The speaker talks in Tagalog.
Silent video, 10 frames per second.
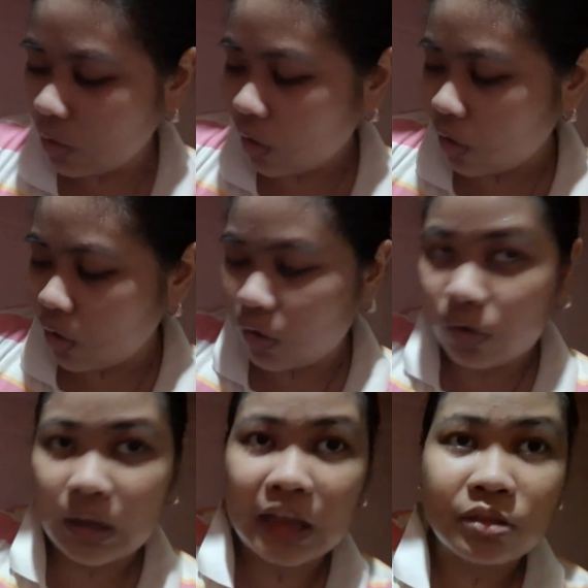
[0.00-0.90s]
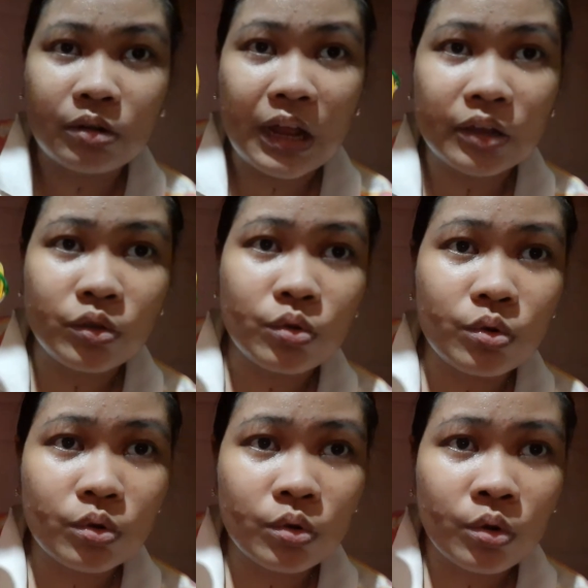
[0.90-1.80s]
ko ito lang
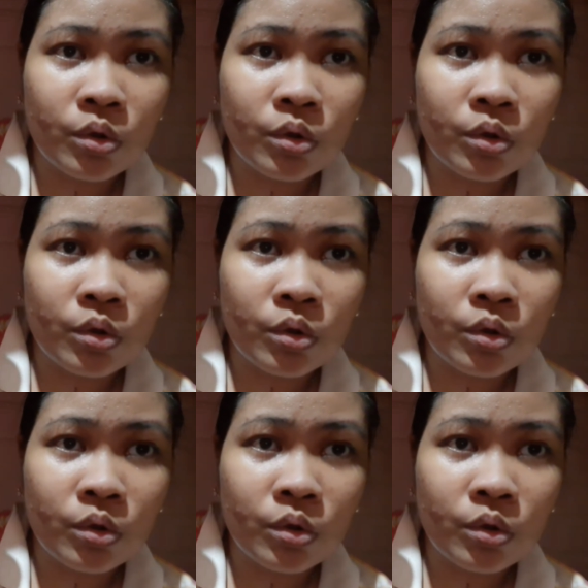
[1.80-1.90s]
yung